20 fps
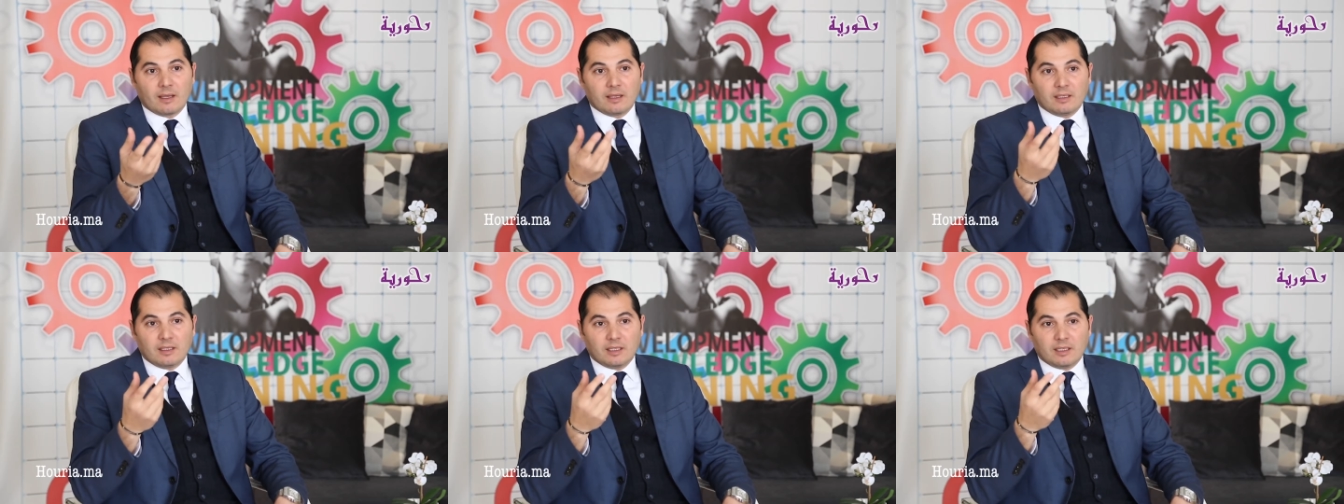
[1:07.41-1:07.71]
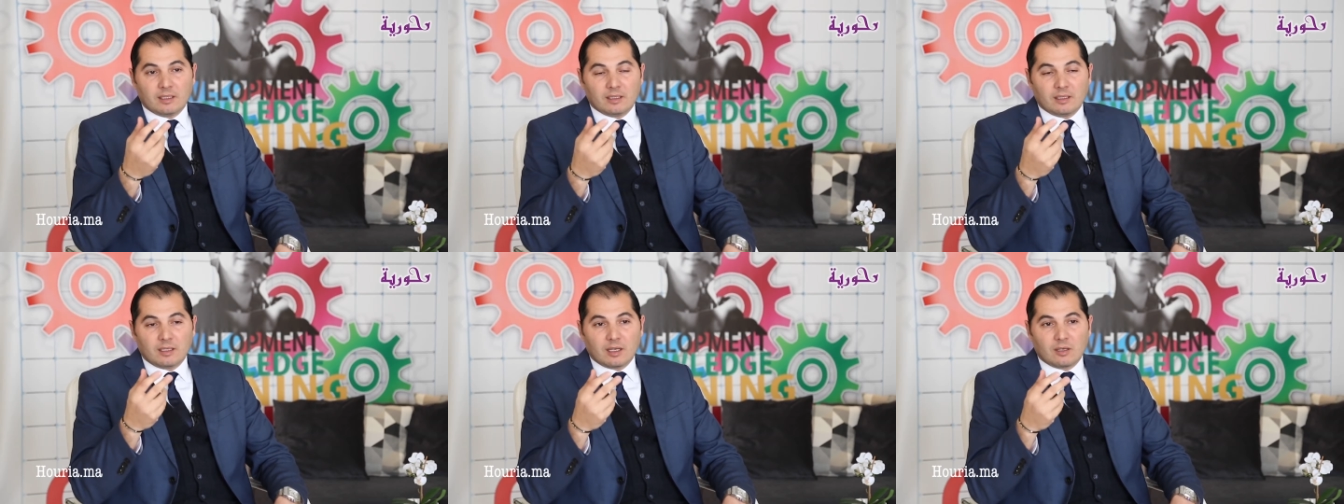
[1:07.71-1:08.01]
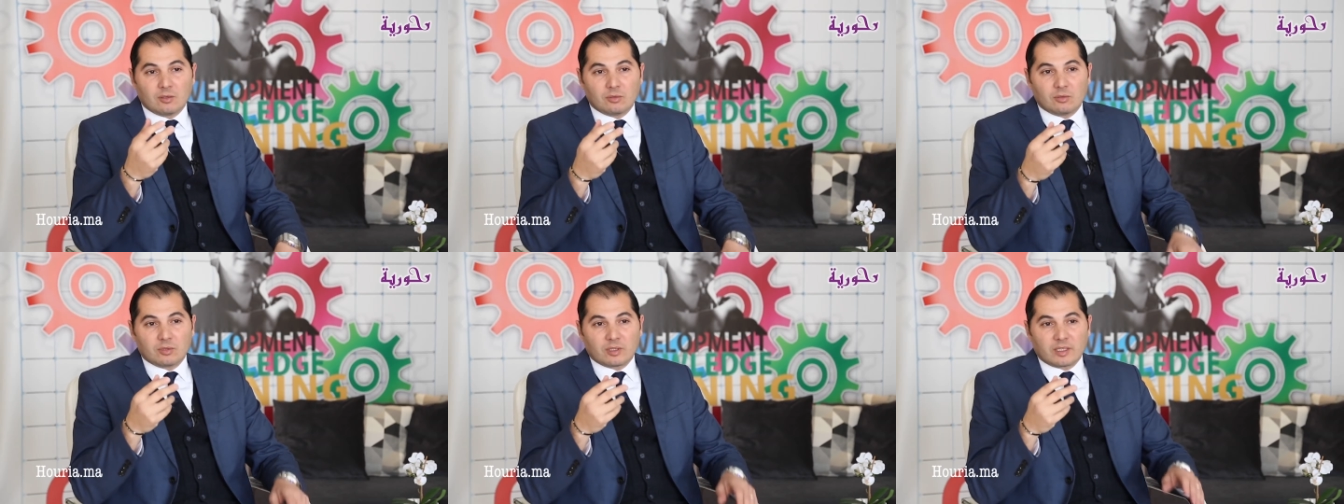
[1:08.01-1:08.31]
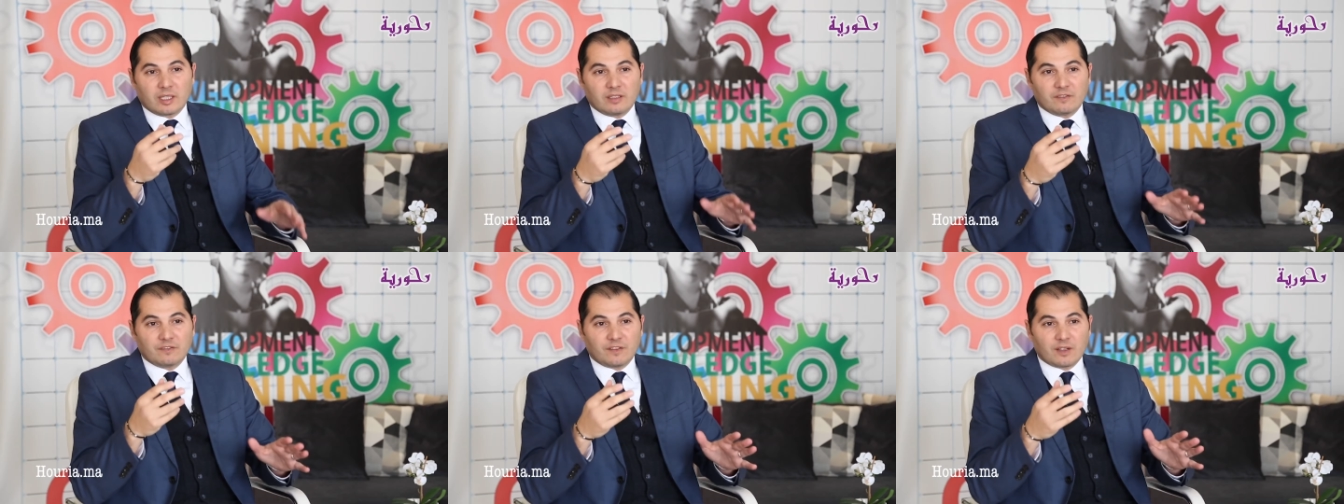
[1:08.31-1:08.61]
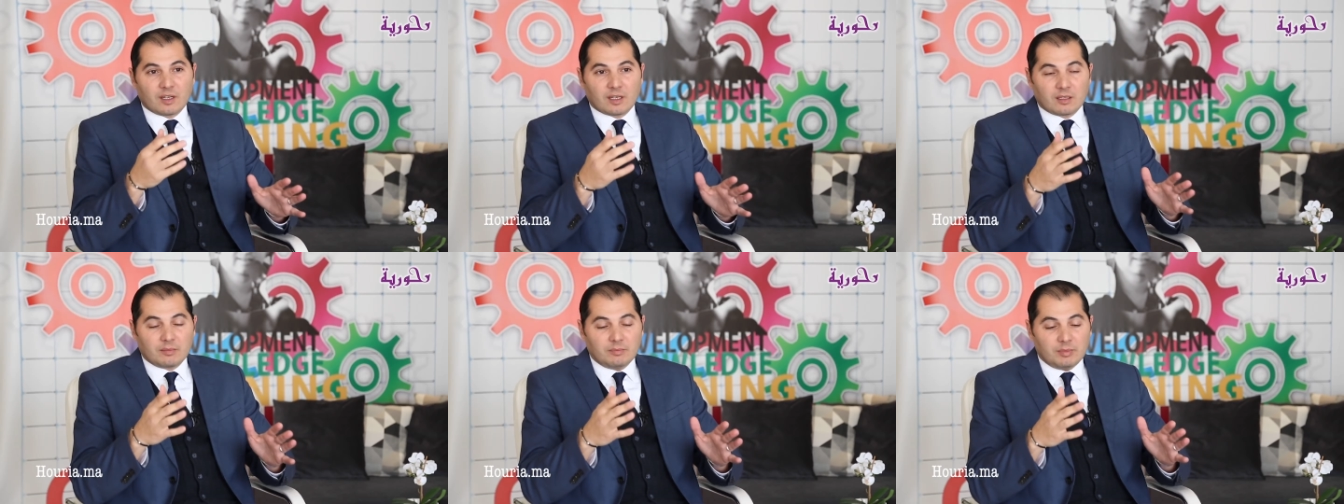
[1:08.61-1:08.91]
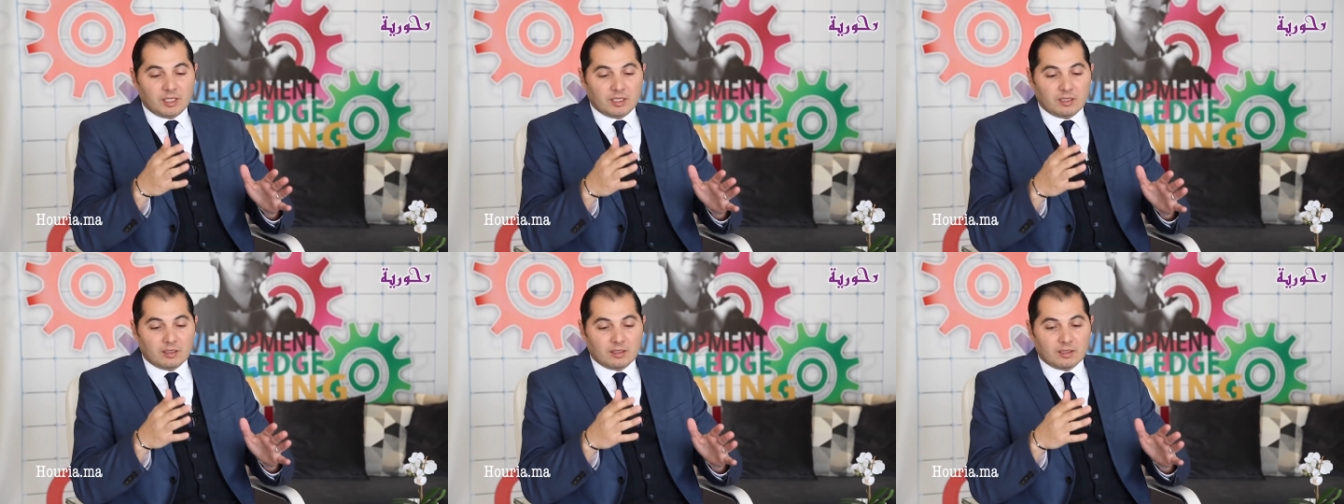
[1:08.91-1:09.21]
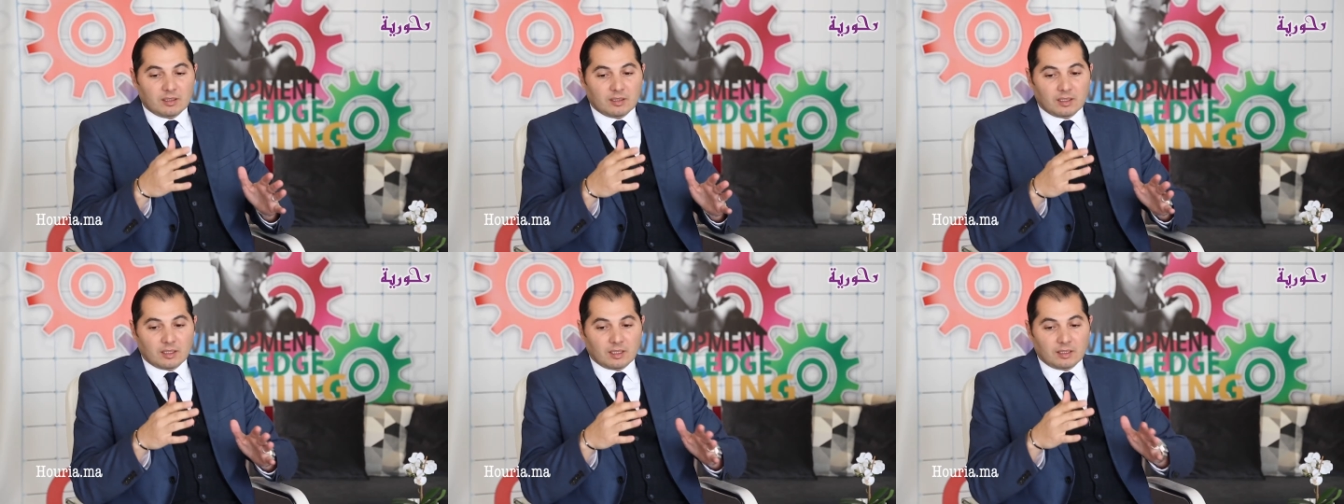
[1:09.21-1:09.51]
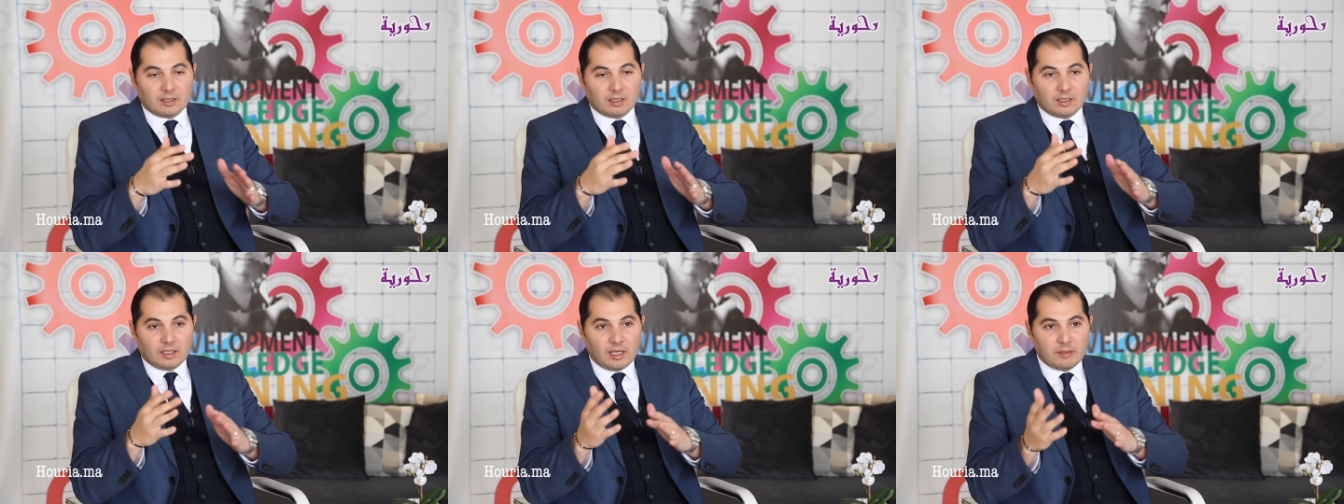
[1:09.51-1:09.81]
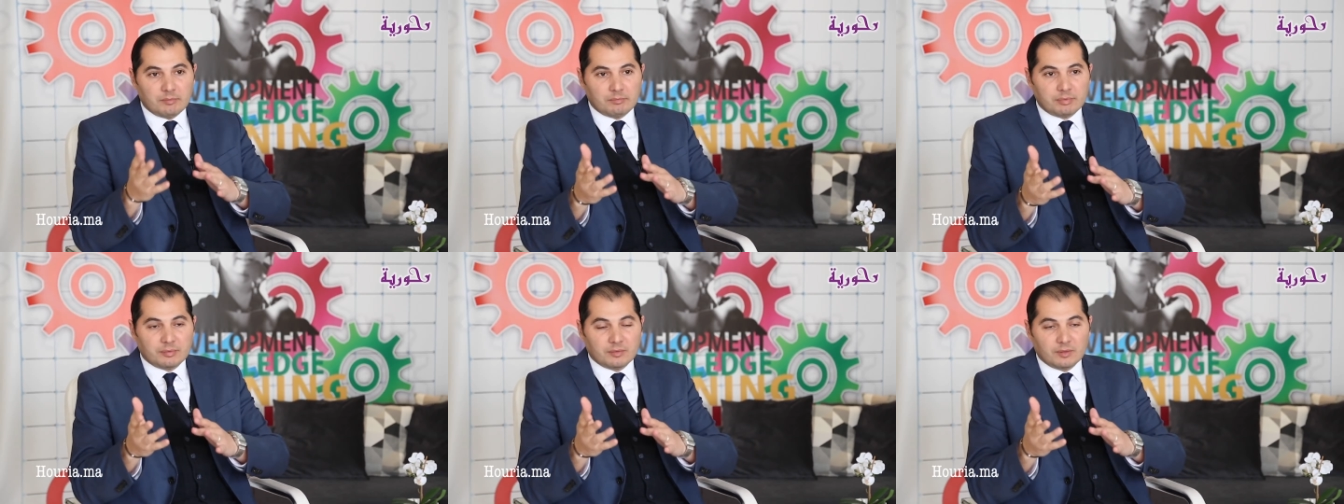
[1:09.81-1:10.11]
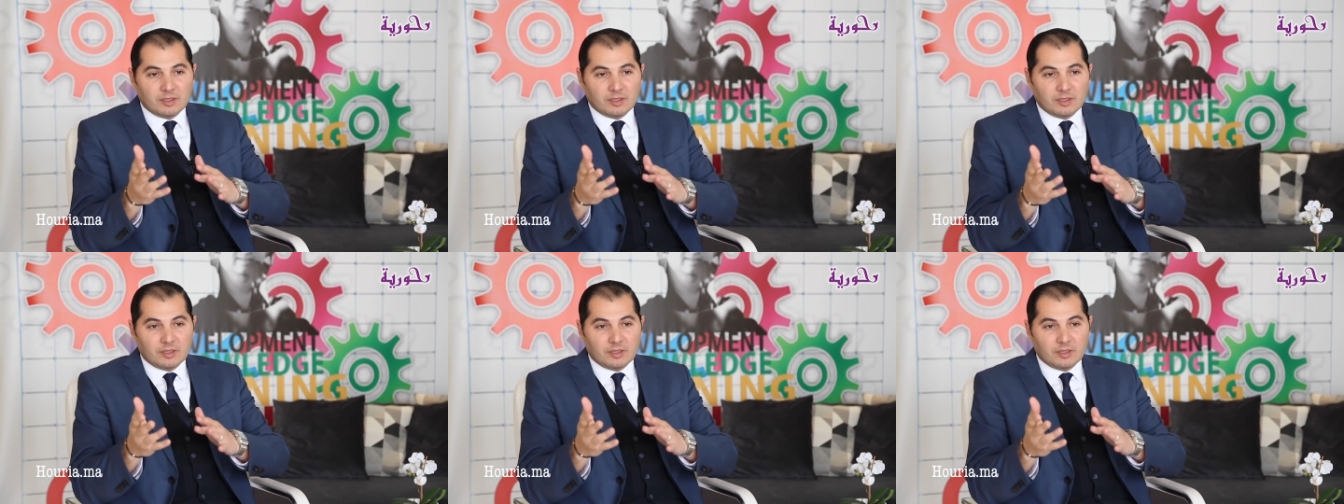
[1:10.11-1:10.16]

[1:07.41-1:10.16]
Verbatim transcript: لانه كاين فرق بين غادي نحب